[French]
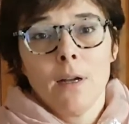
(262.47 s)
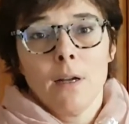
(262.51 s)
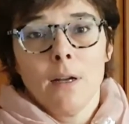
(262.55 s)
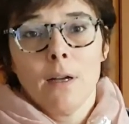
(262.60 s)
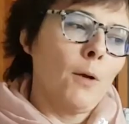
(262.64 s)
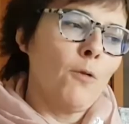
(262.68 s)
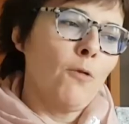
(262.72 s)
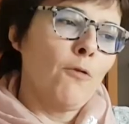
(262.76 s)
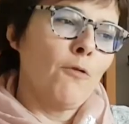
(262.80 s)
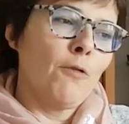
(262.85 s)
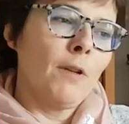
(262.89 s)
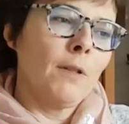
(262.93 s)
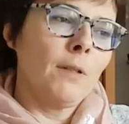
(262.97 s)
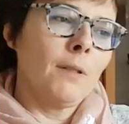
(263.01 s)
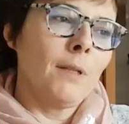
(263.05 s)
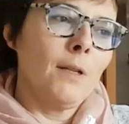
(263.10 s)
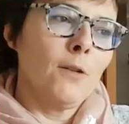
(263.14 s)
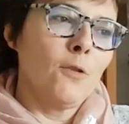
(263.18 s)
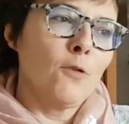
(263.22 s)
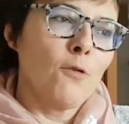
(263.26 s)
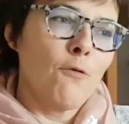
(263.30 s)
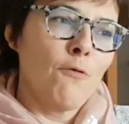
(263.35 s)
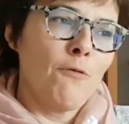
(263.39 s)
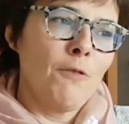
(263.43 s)
par le fait qu'il
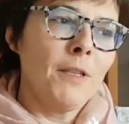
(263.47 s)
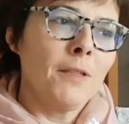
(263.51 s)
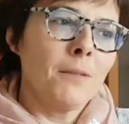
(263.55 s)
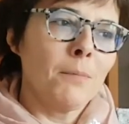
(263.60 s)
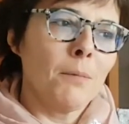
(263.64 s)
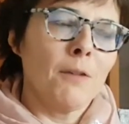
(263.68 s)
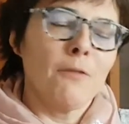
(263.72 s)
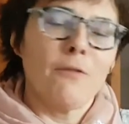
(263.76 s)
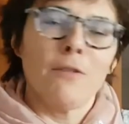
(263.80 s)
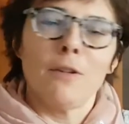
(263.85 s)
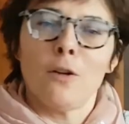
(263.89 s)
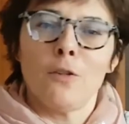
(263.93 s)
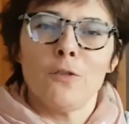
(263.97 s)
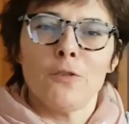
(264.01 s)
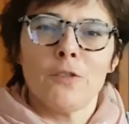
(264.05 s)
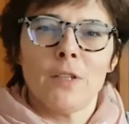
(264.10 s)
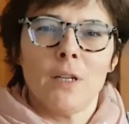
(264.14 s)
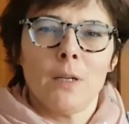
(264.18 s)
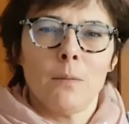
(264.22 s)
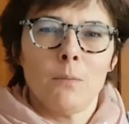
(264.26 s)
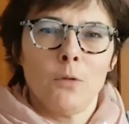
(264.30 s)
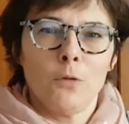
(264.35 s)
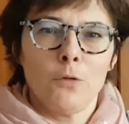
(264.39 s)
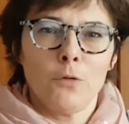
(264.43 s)
se fixe
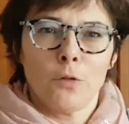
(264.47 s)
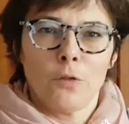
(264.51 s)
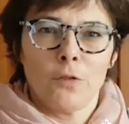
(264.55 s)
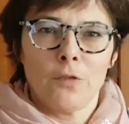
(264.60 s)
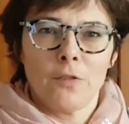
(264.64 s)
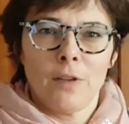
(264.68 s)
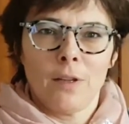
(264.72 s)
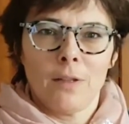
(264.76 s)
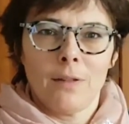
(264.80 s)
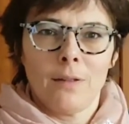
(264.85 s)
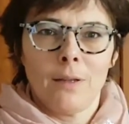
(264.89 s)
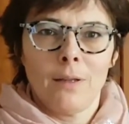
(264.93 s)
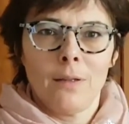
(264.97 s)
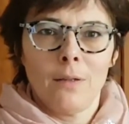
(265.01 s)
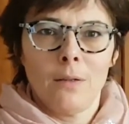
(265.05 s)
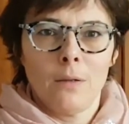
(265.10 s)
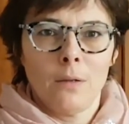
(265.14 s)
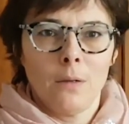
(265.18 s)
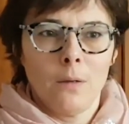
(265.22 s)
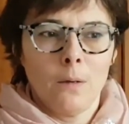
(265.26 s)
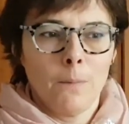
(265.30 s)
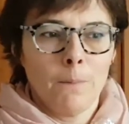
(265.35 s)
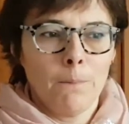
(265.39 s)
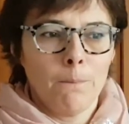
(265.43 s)
préférentiellement sur certaines